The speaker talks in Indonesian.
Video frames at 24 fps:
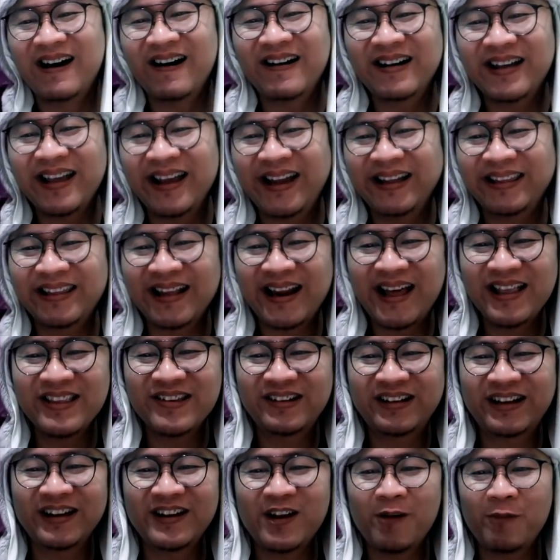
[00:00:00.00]
Oke, kita
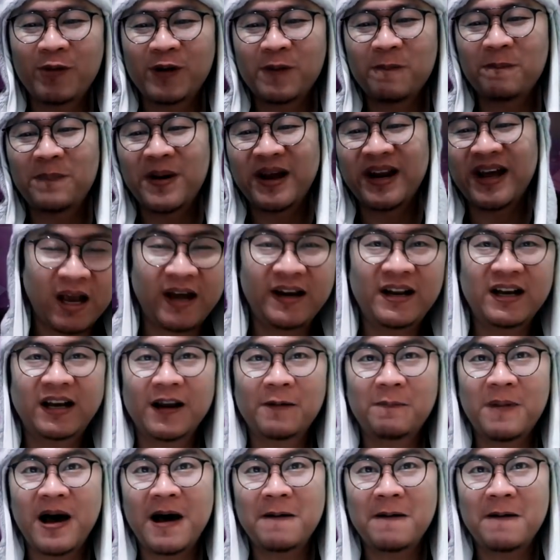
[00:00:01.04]
lanjut ke nomor 4 ada klub